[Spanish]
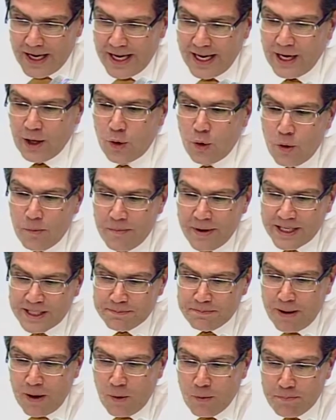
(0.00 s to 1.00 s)
el
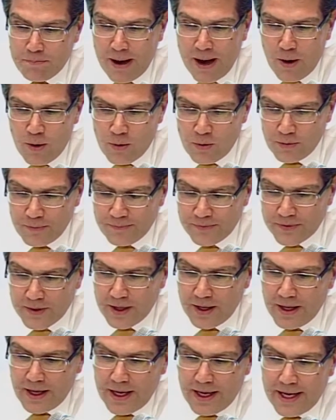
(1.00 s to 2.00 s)
Jumex Pau Pau,
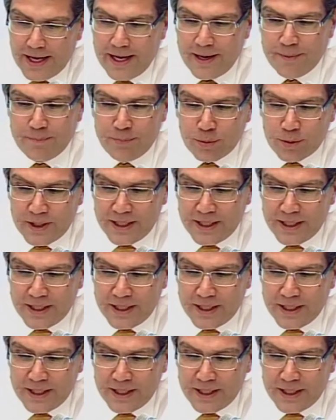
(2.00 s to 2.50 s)
e